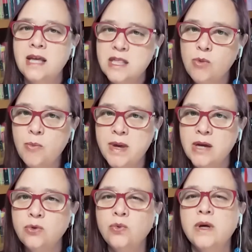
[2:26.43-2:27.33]
nesse
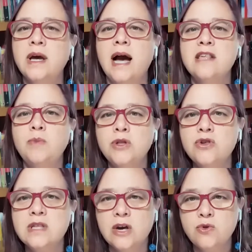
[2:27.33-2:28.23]
momento a
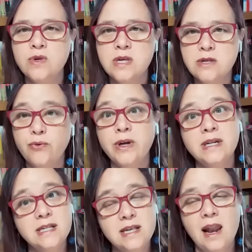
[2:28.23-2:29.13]
disciplina de estágio de docência
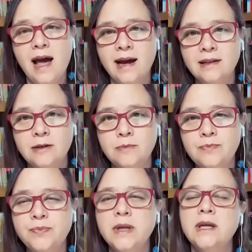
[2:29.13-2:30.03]
foi cancelada.